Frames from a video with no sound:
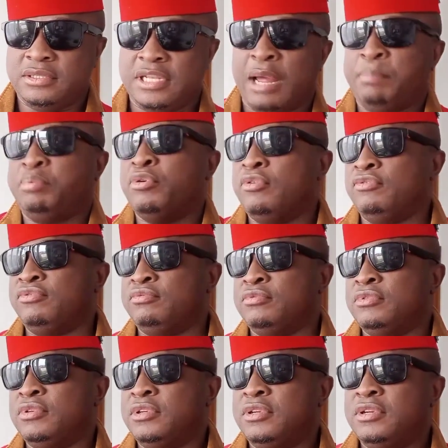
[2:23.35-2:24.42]
La preuve,
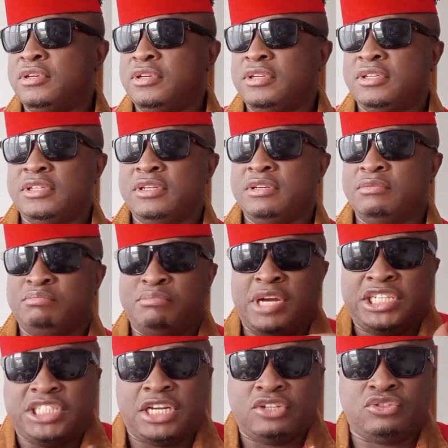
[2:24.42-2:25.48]

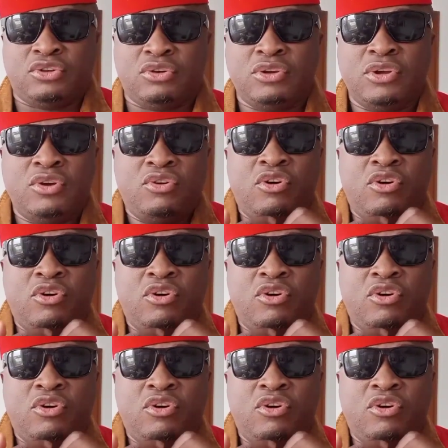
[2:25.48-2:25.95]
ma chanson.